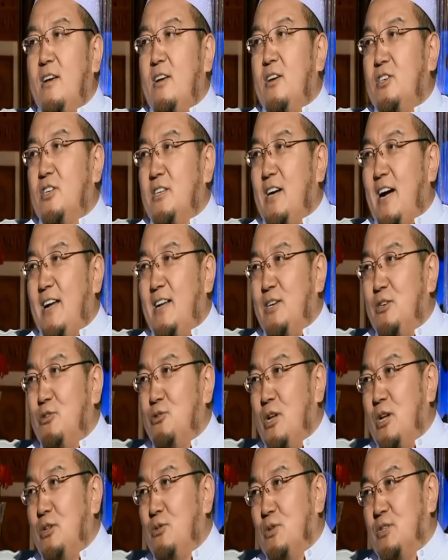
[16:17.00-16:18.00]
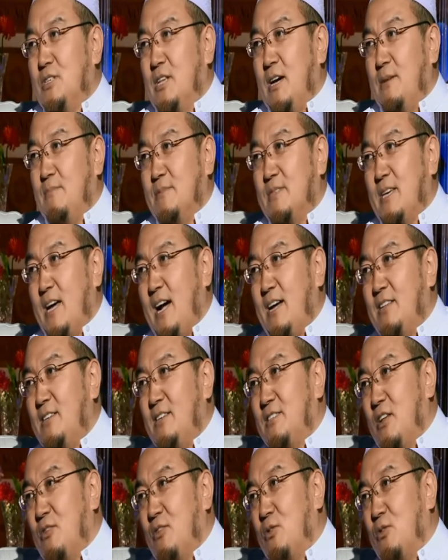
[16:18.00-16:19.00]
圣阿里谁来做姆在哈迪斯
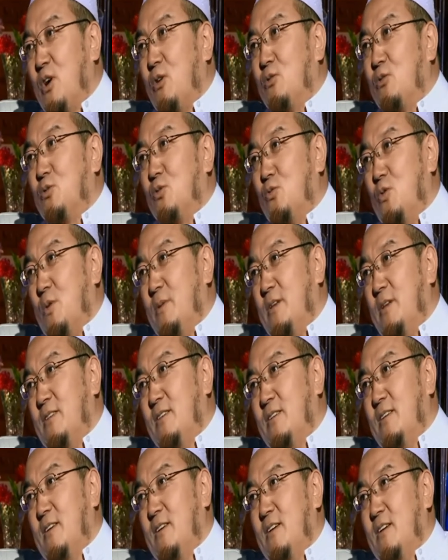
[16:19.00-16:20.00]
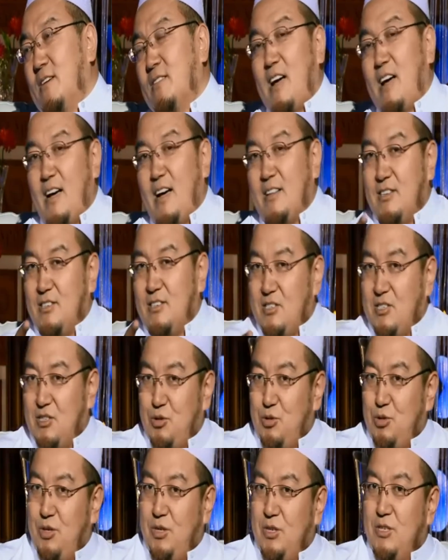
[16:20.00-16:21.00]
当中告诉了我们，他的死
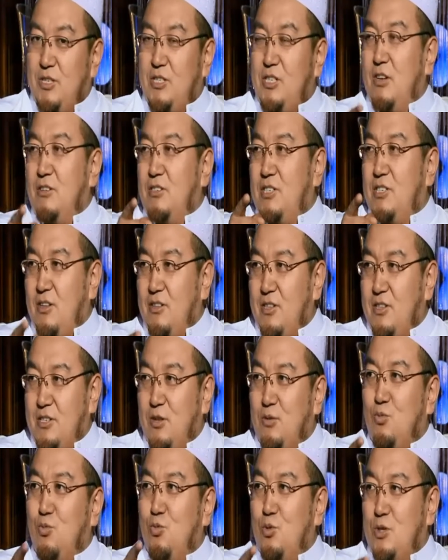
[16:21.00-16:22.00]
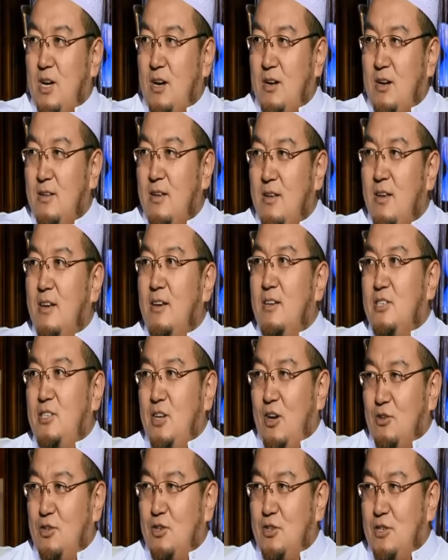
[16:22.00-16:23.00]
去像这样的人的无常
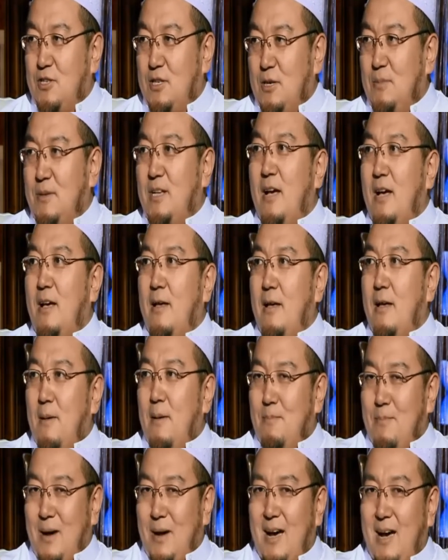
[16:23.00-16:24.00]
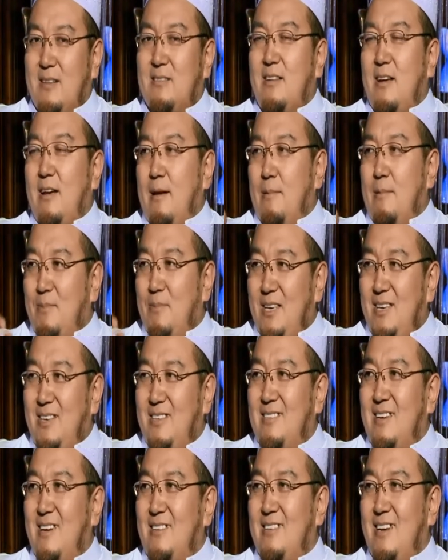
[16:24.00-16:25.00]
将是什么呢？mat m
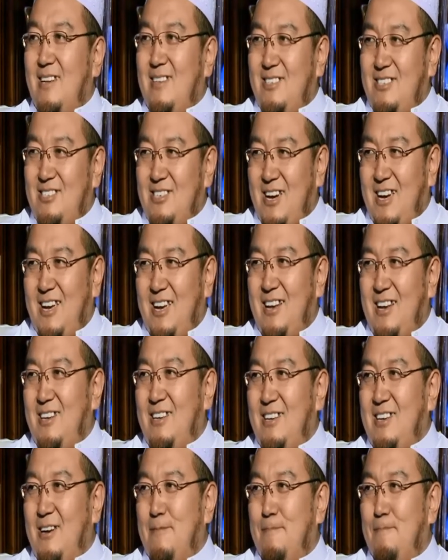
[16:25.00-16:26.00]
坦 tatan j a h i l i